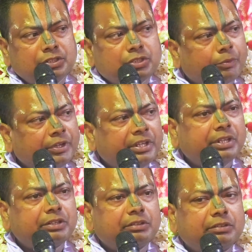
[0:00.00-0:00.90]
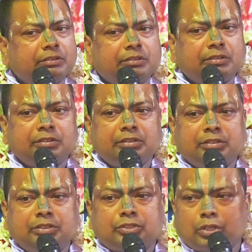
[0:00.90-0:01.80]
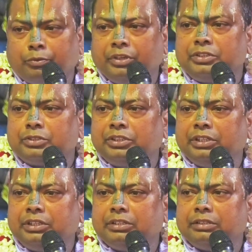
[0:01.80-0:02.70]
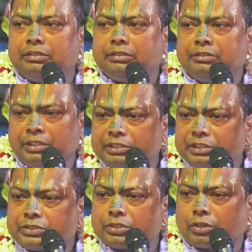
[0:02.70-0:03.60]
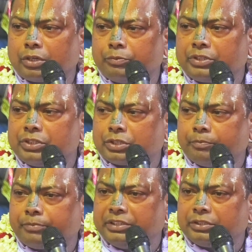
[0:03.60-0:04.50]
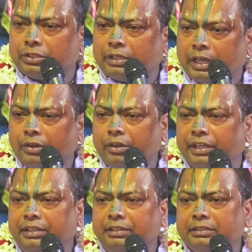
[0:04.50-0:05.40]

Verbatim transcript: সময়ের সময়ে যদি নির্দিষ্ট কর্মটি সম্পাদিত না হয়